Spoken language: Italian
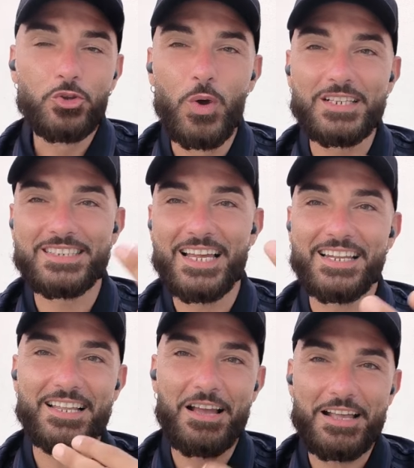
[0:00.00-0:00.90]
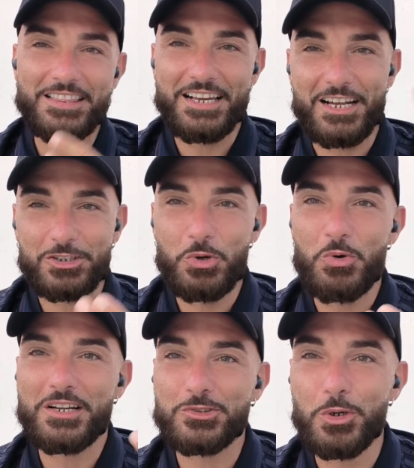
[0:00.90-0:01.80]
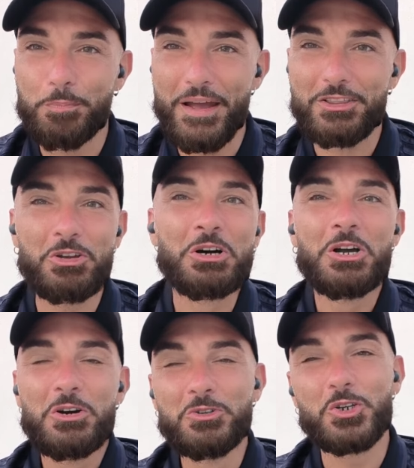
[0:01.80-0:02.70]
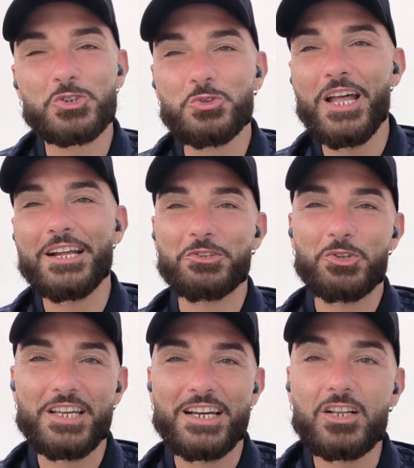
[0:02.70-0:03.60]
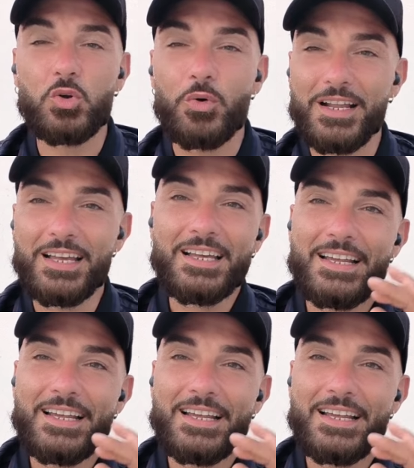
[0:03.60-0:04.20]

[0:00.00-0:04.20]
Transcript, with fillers: due stelle di cartone sul petto, uno scudetto di cartone.